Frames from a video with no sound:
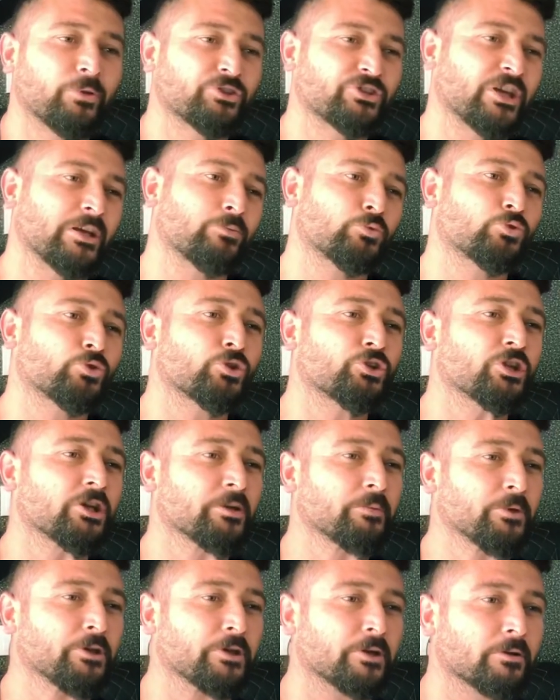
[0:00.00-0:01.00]
Şemsü
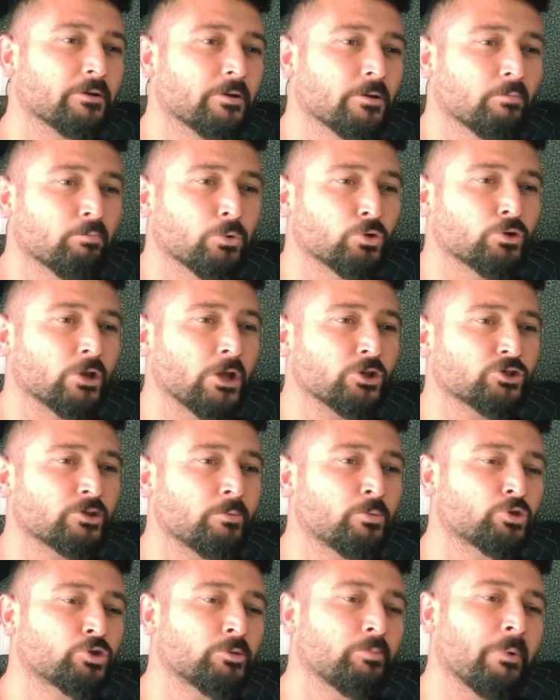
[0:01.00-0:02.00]
diye biri. Bundan
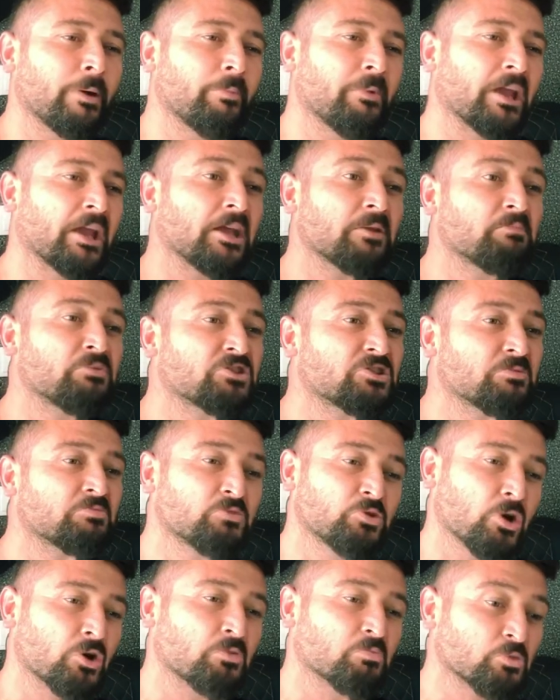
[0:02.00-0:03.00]
sonra bütün memleket bizim
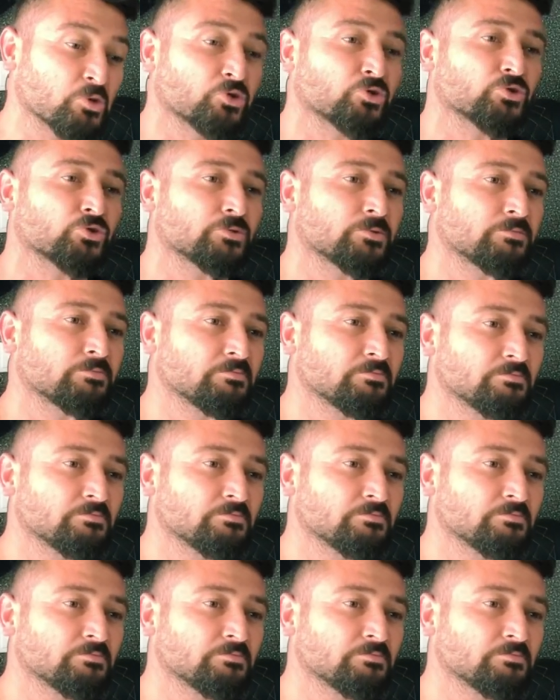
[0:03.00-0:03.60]
diyormuş.